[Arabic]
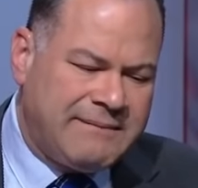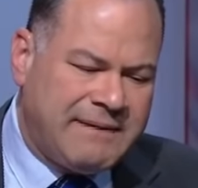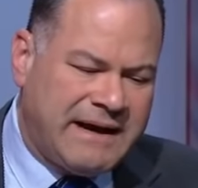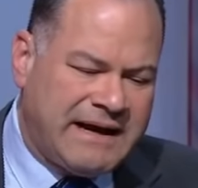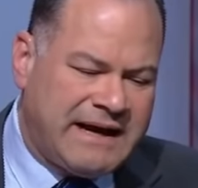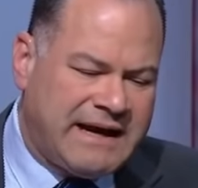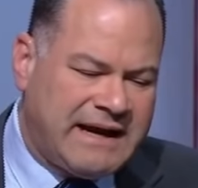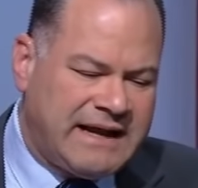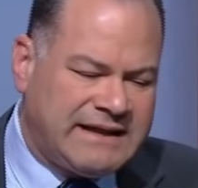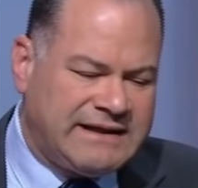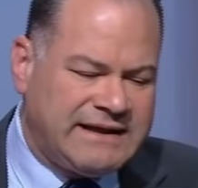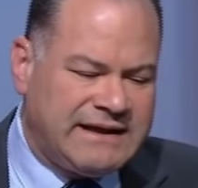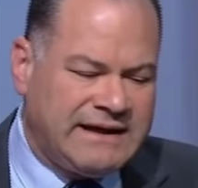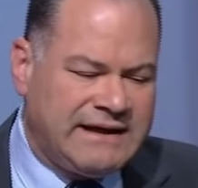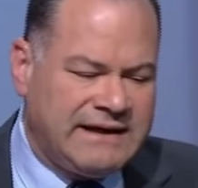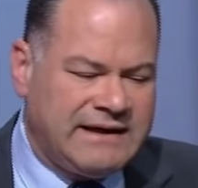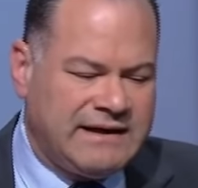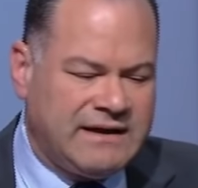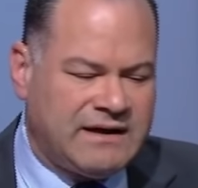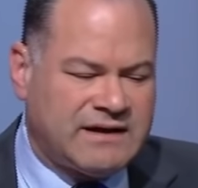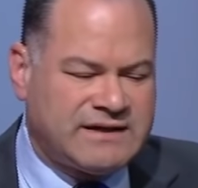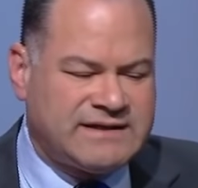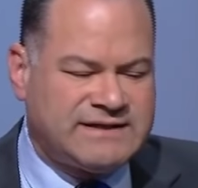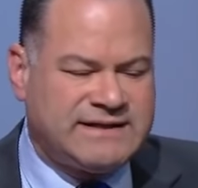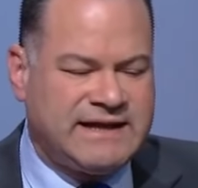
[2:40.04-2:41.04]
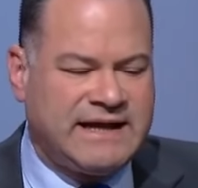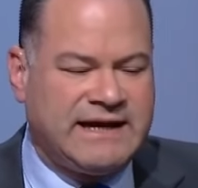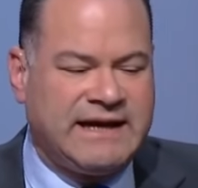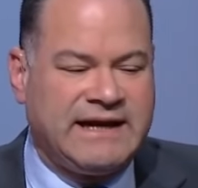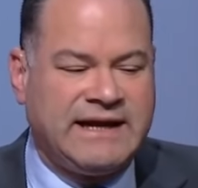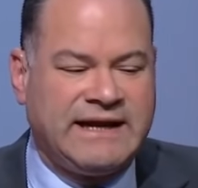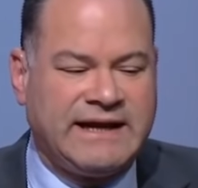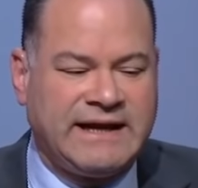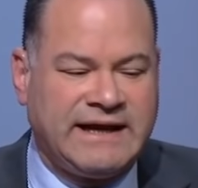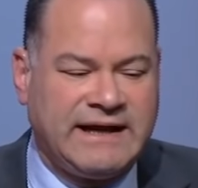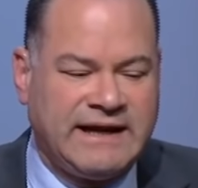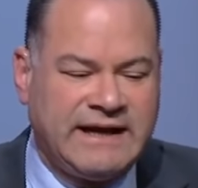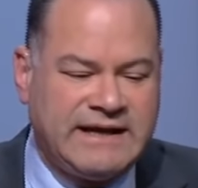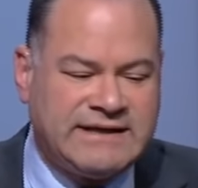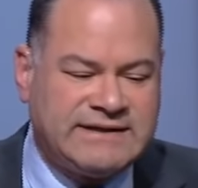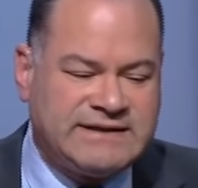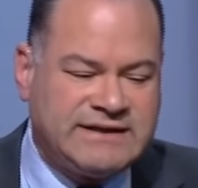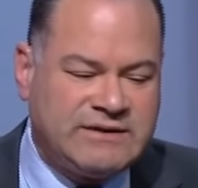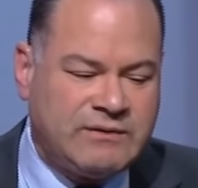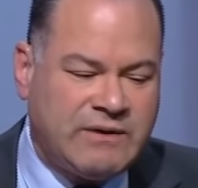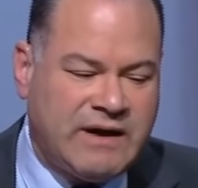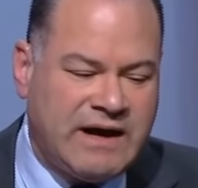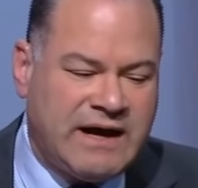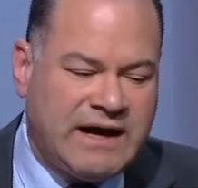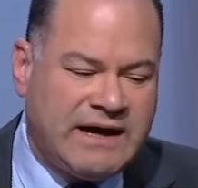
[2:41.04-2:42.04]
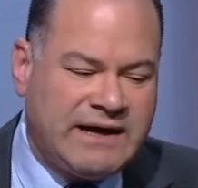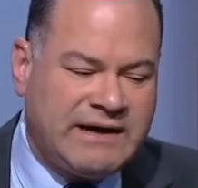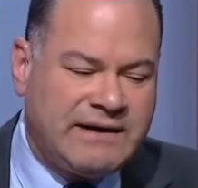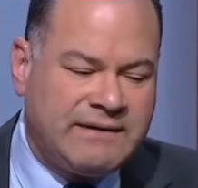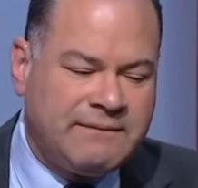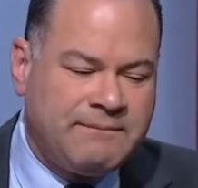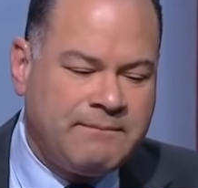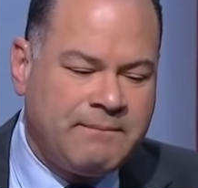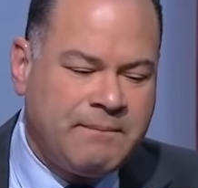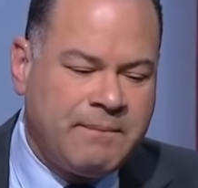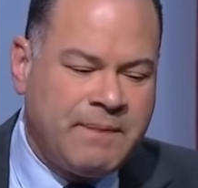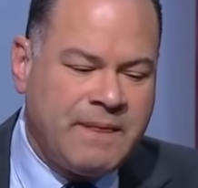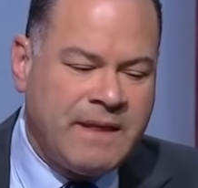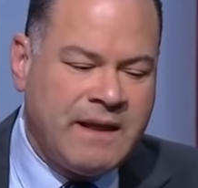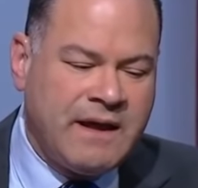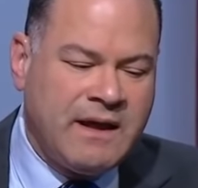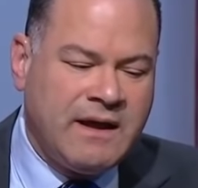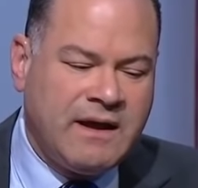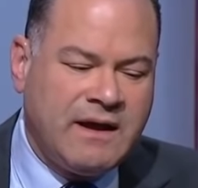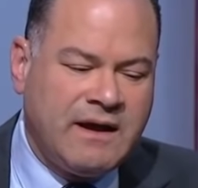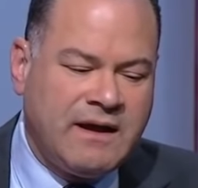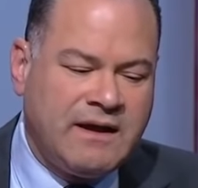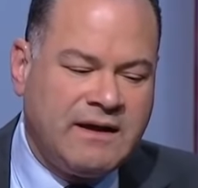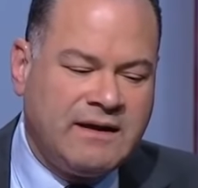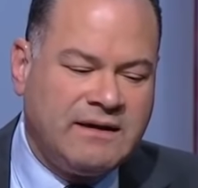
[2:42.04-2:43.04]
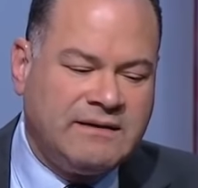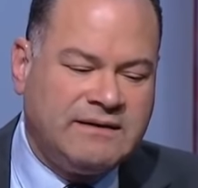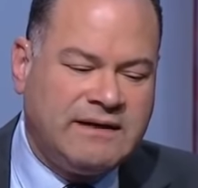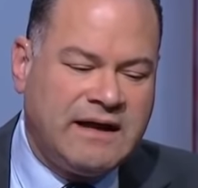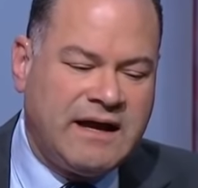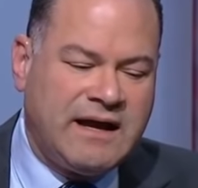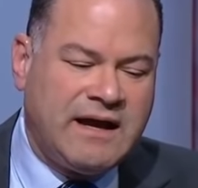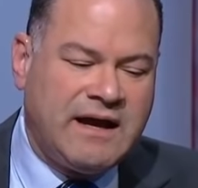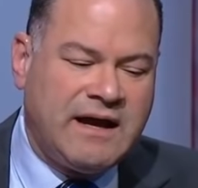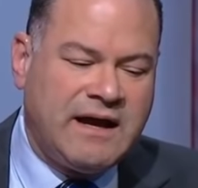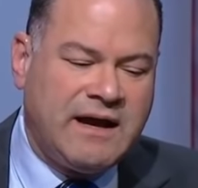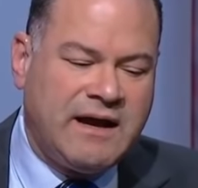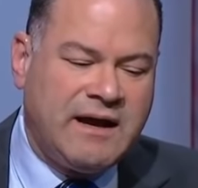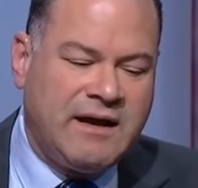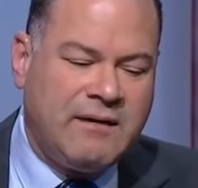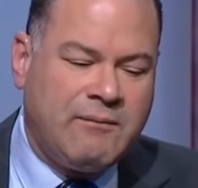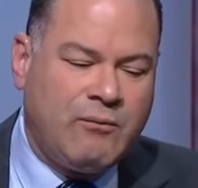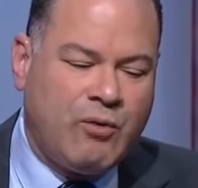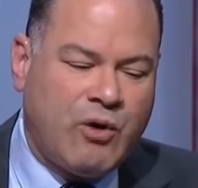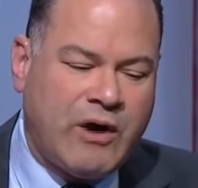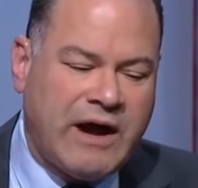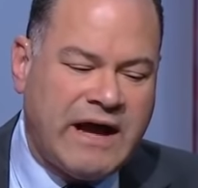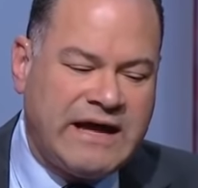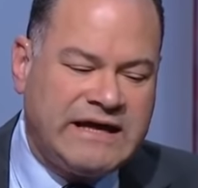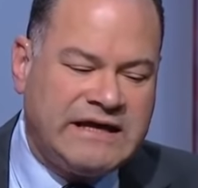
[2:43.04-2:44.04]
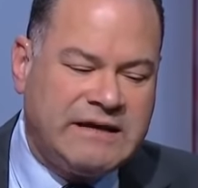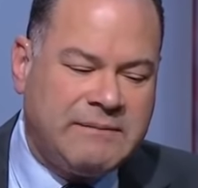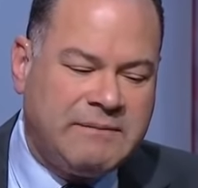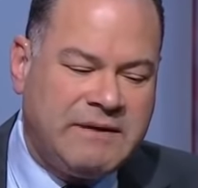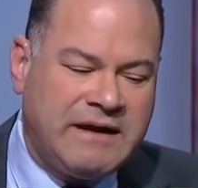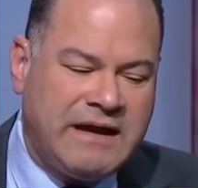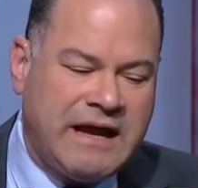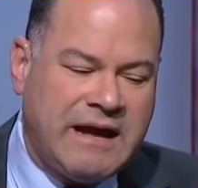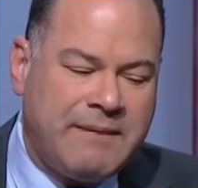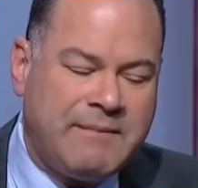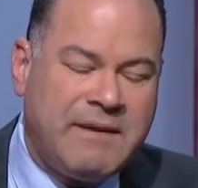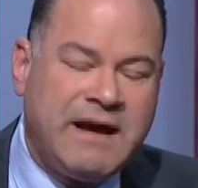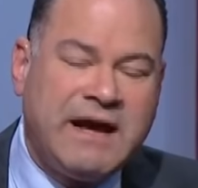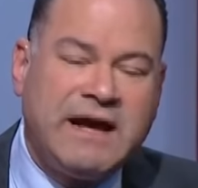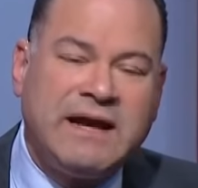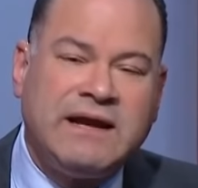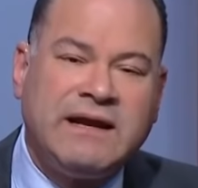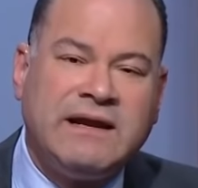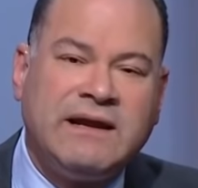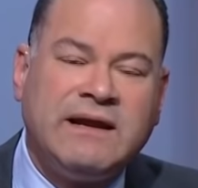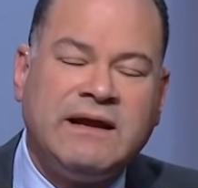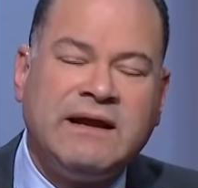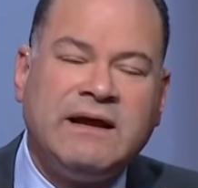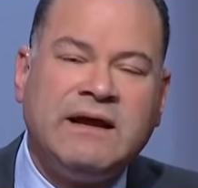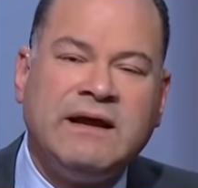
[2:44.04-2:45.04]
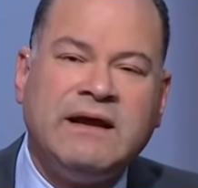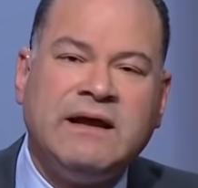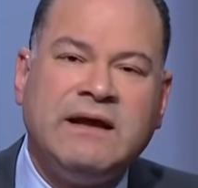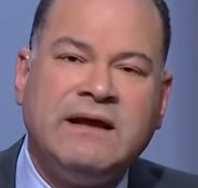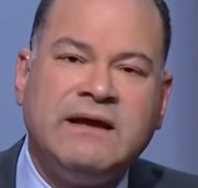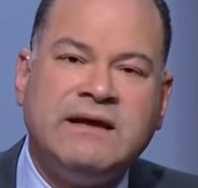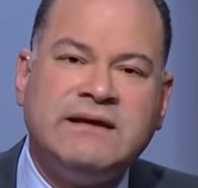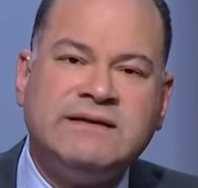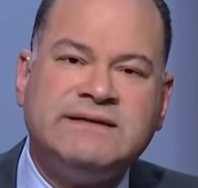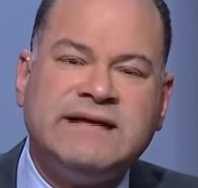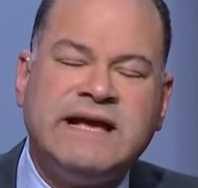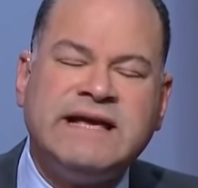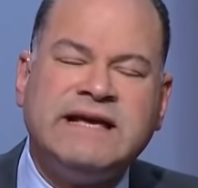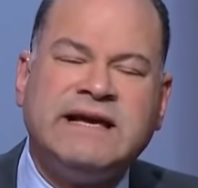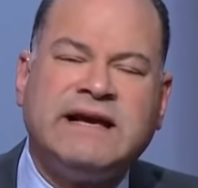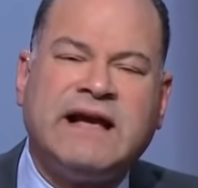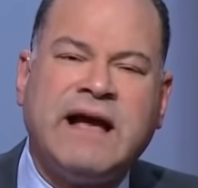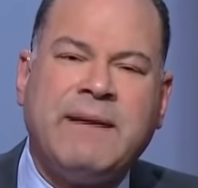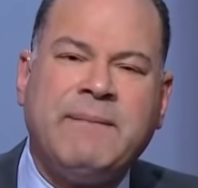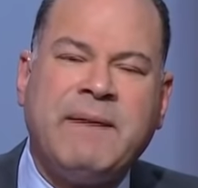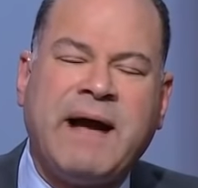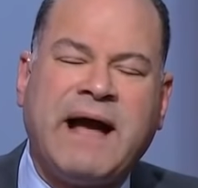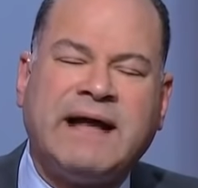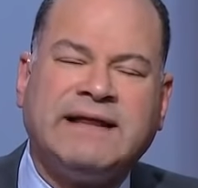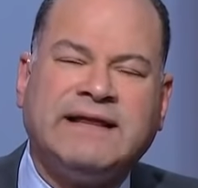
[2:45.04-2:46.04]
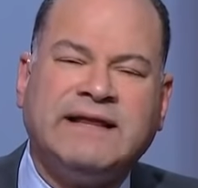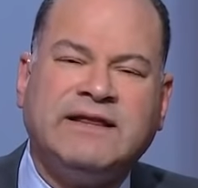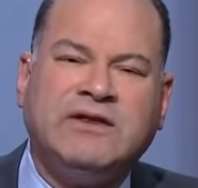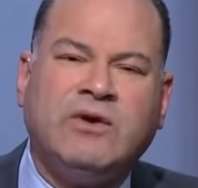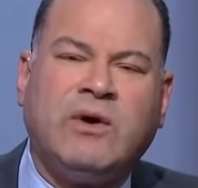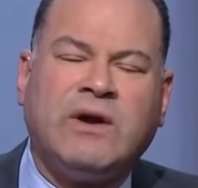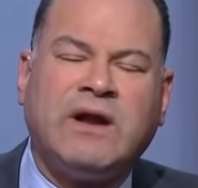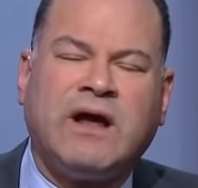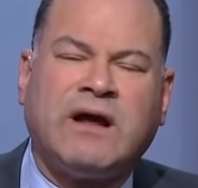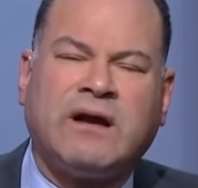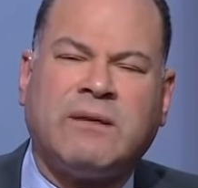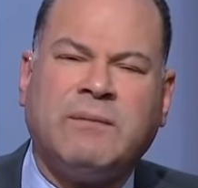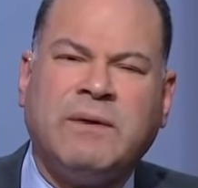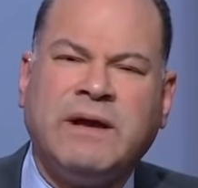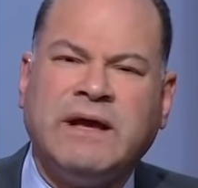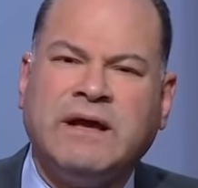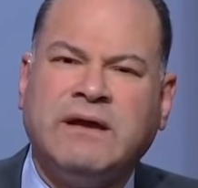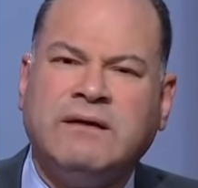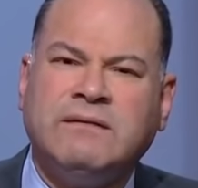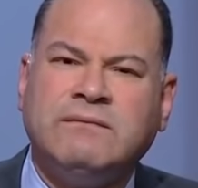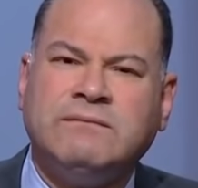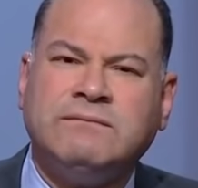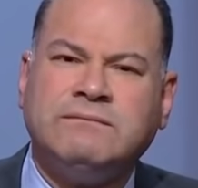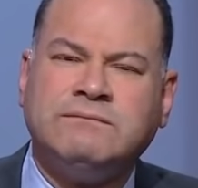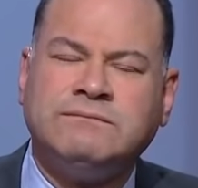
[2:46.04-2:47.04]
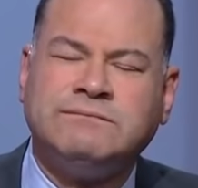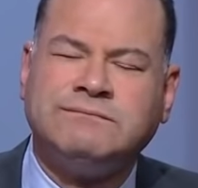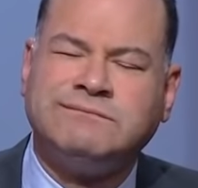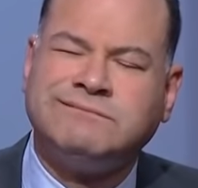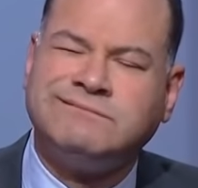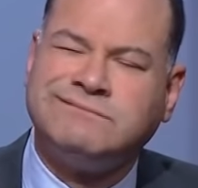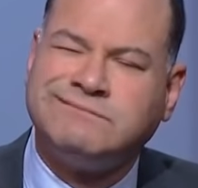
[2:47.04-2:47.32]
اتكلم على نادي الارسنال الانجليزي وقال ده مخيب للامال زي جامعه الدول العربيه